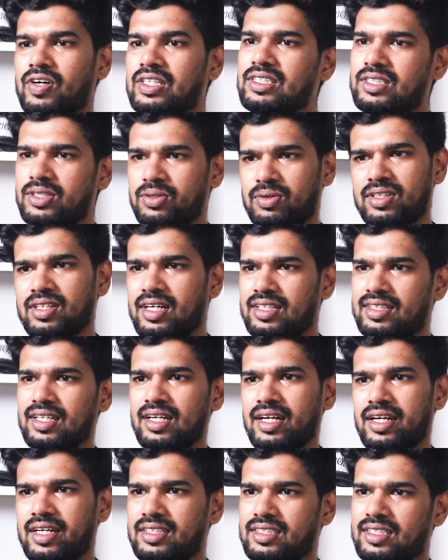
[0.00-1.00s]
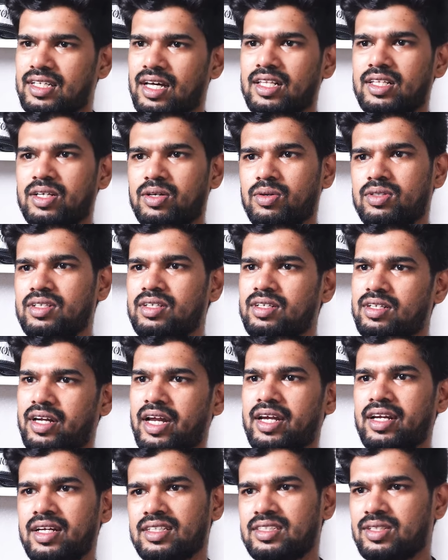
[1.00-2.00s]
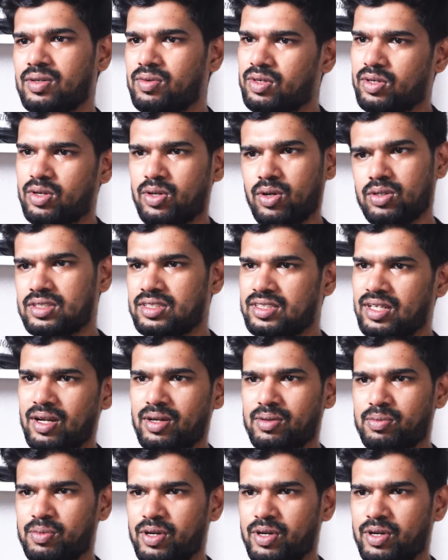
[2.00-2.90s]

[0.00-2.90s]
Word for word: ஃபஸ்ட்டு வந்து அத்லெட்டிக்ஸ் அதுக்கு வந்து நைன்டி செவன் க்ரோஸ் செலவு